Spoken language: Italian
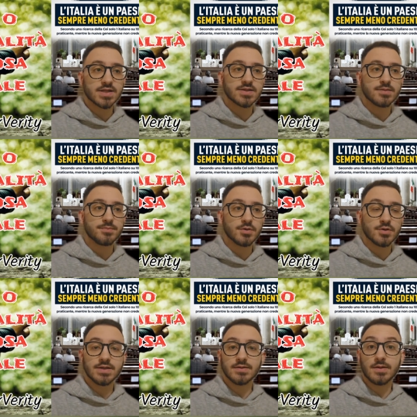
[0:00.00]
per
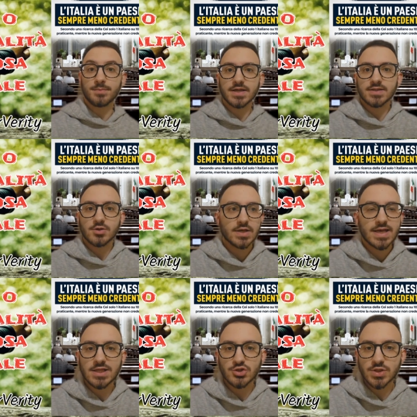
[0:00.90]
esempio in paesi con
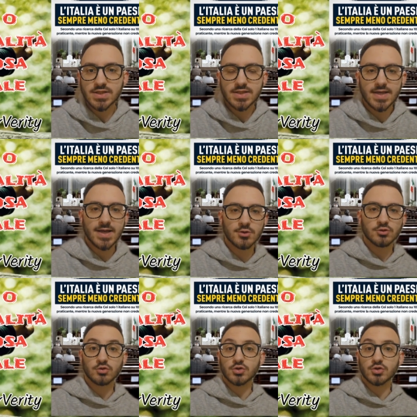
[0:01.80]
la religione di Stato